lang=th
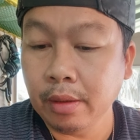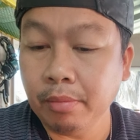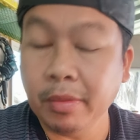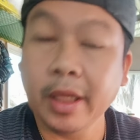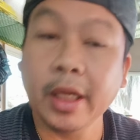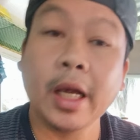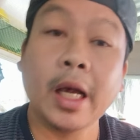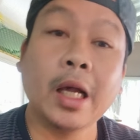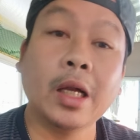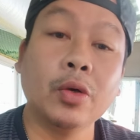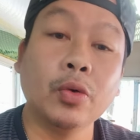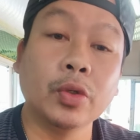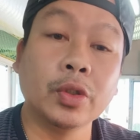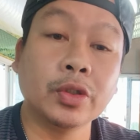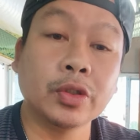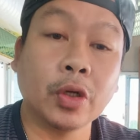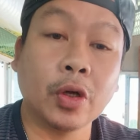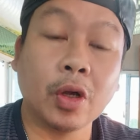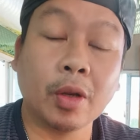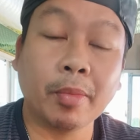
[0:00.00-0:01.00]
มีงานหลุด
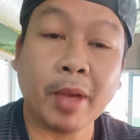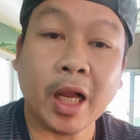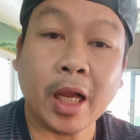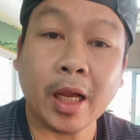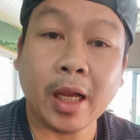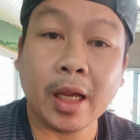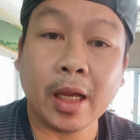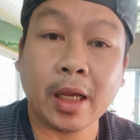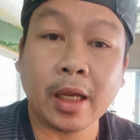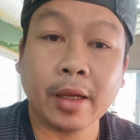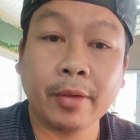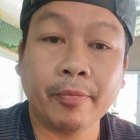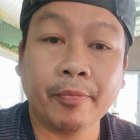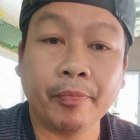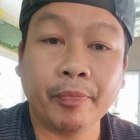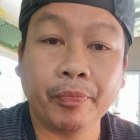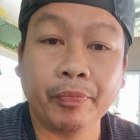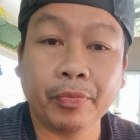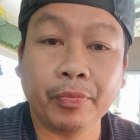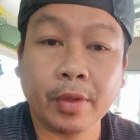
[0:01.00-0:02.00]
จองมา
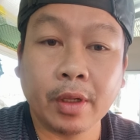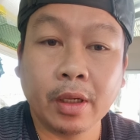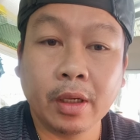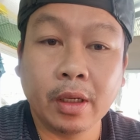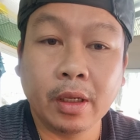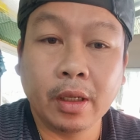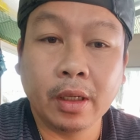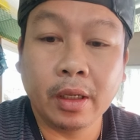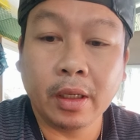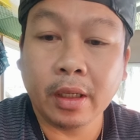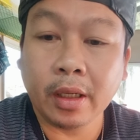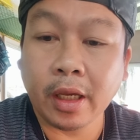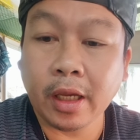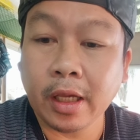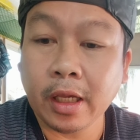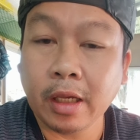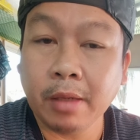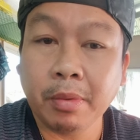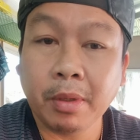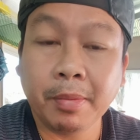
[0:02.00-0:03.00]
ให้
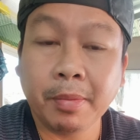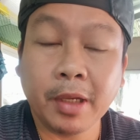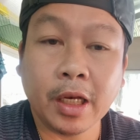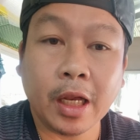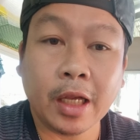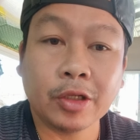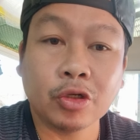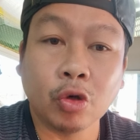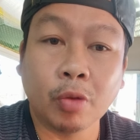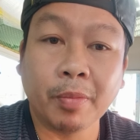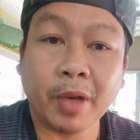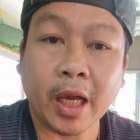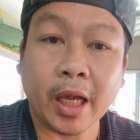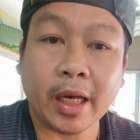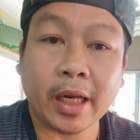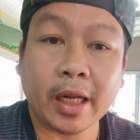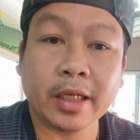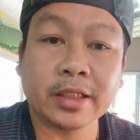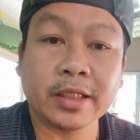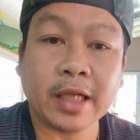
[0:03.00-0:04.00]
พี่ๆได้ชมงา
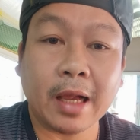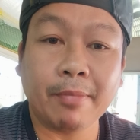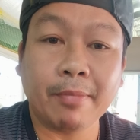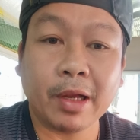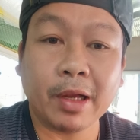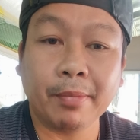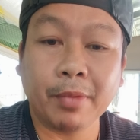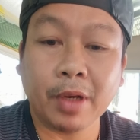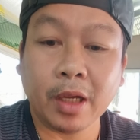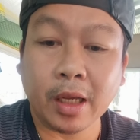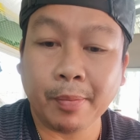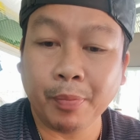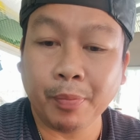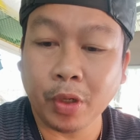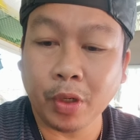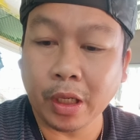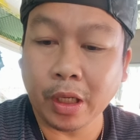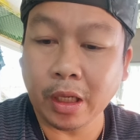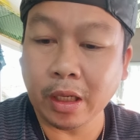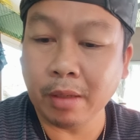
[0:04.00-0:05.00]
นกันสามเล่มนะครับ พ
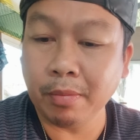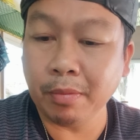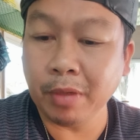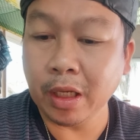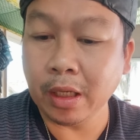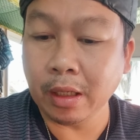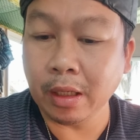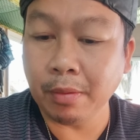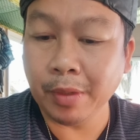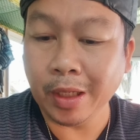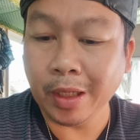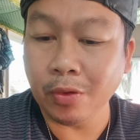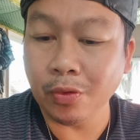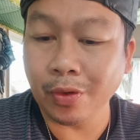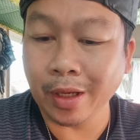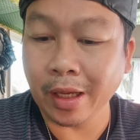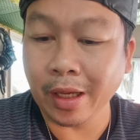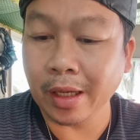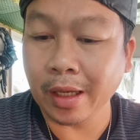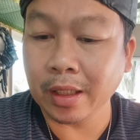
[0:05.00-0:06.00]
อดีมีพี่ลู
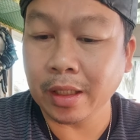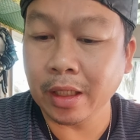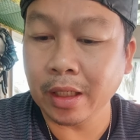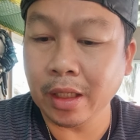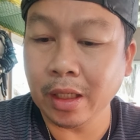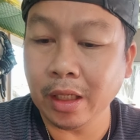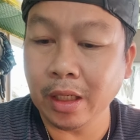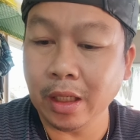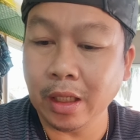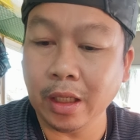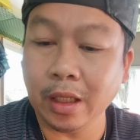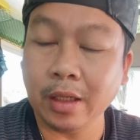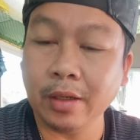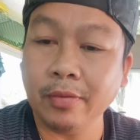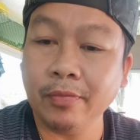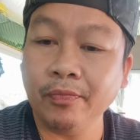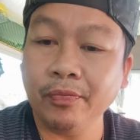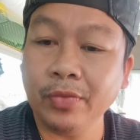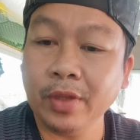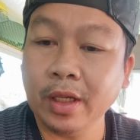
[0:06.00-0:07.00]
กค้าที่
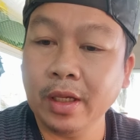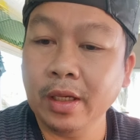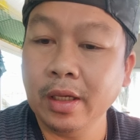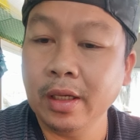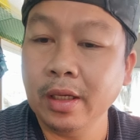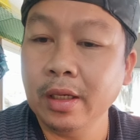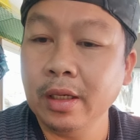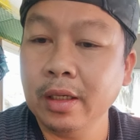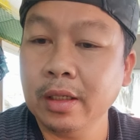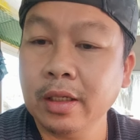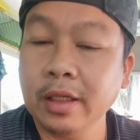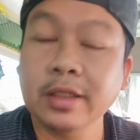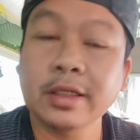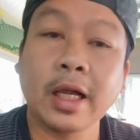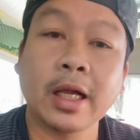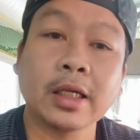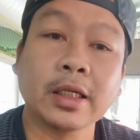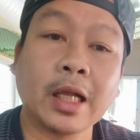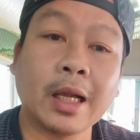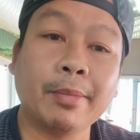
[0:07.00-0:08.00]
ที่
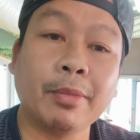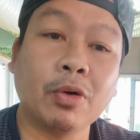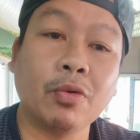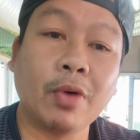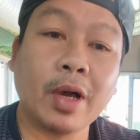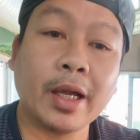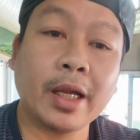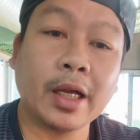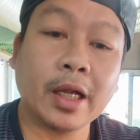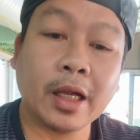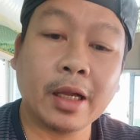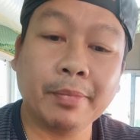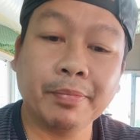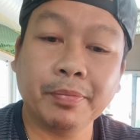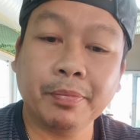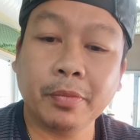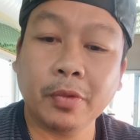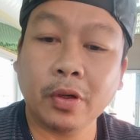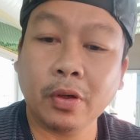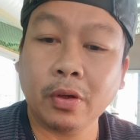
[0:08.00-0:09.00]
สั่งทำเอาไว้นะครับ
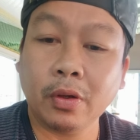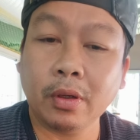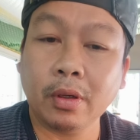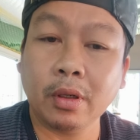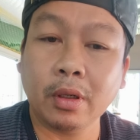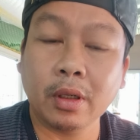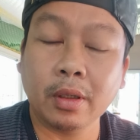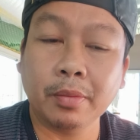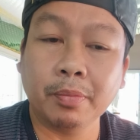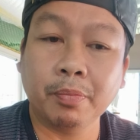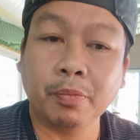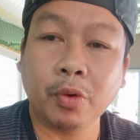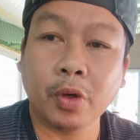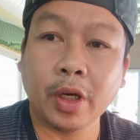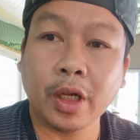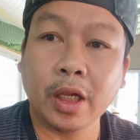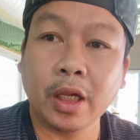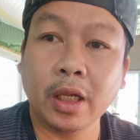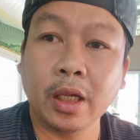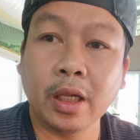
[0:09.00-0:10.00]
พอ
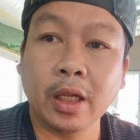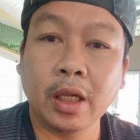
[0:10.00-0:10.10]
ดี